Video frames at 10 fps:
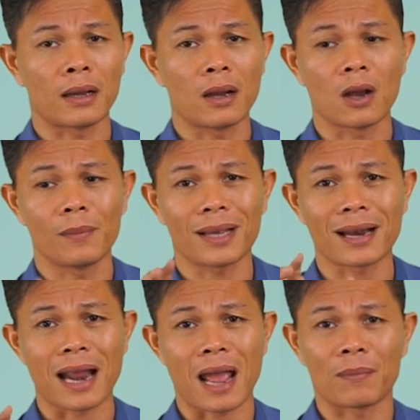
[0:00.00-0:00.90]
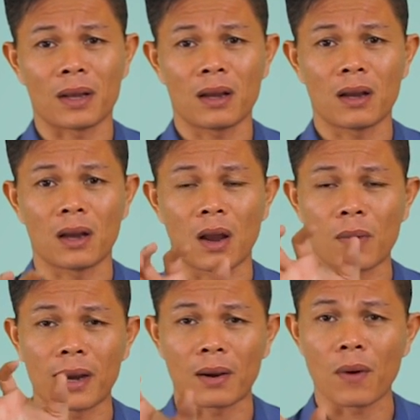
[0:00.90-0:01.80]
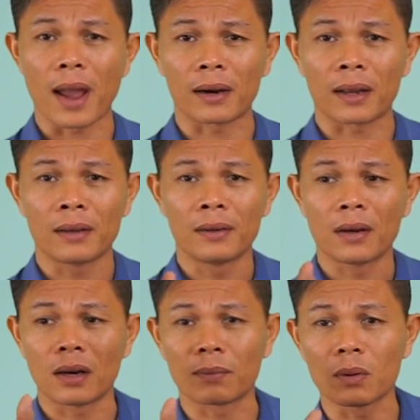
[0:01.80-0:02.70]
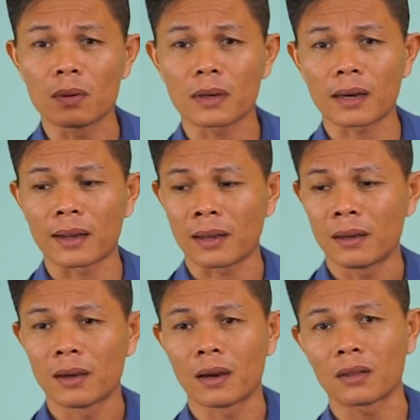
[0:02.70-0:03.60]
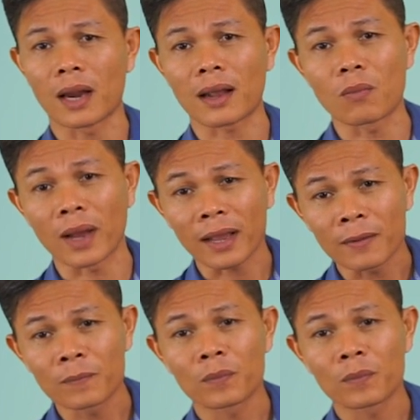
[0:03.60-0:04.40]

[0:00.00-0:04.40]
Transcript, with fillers: nè họ biết cách làm nè họ có năng quan nè họ làm theo đúng cái cách nè họ thành công nè